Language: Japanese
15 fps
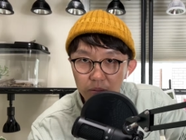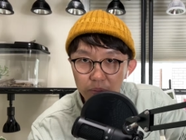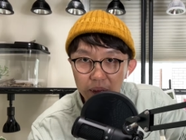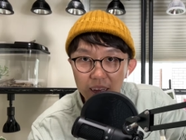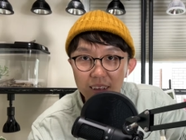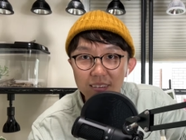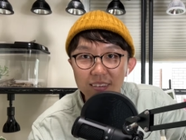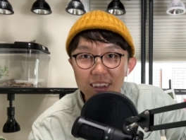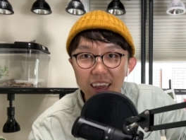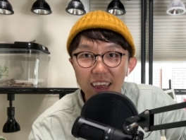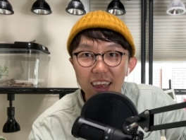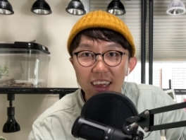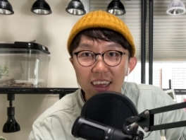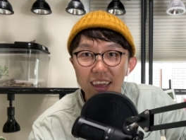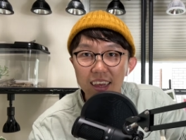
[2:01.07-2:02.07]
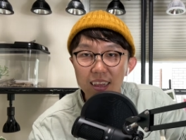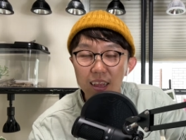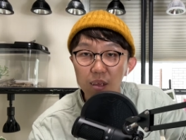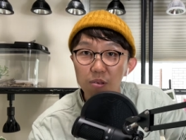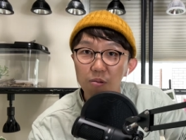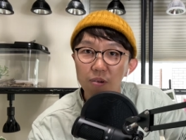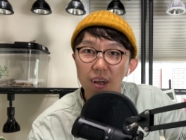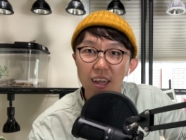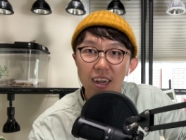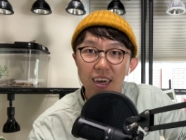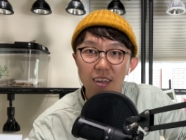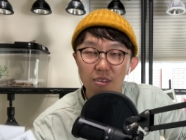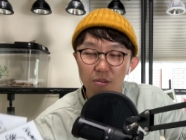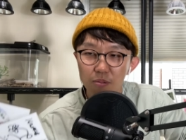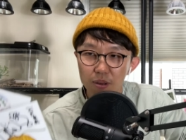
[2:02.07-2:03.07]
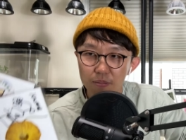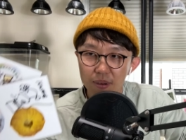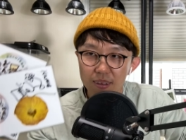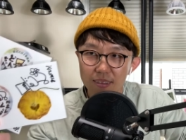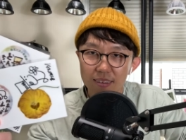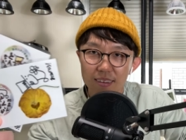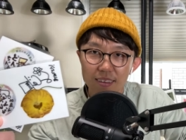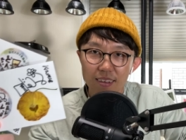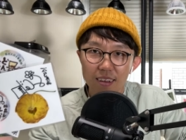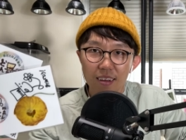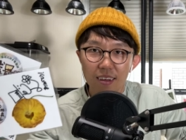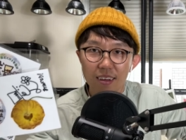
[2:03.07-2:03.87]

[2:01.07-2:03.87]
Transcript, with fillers: ベースで出そうかなと思います。